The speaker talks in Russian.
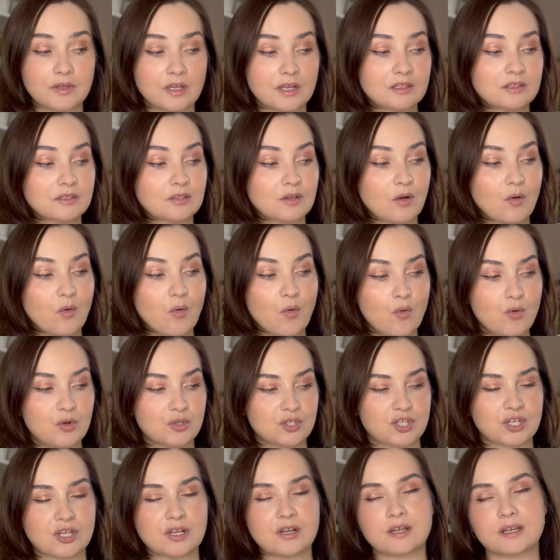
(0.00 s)
Это
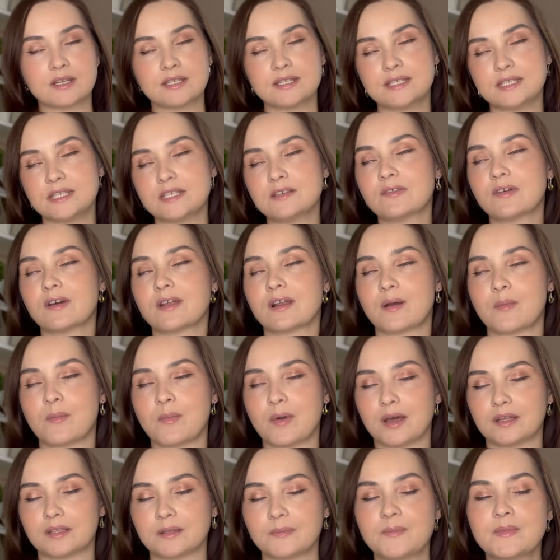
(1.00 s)
очень красивый
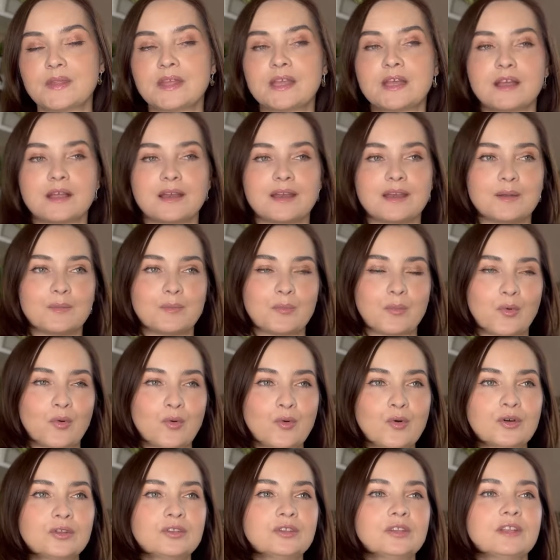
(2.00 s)
аромат
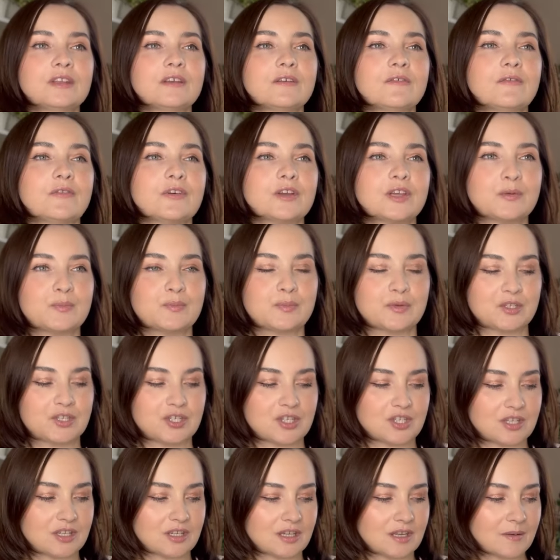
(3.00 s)
лимонной
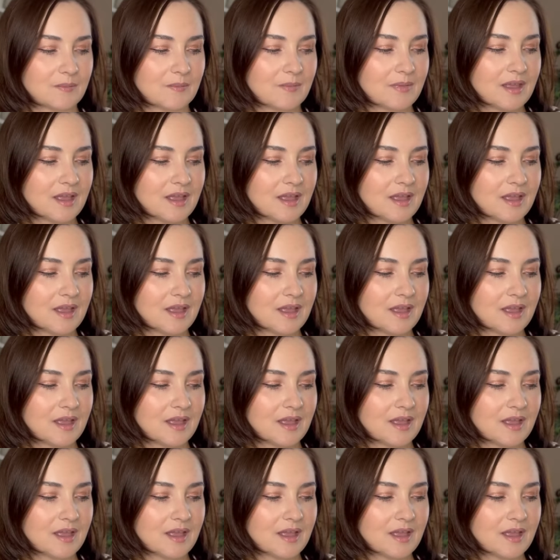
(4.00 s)
выпечки,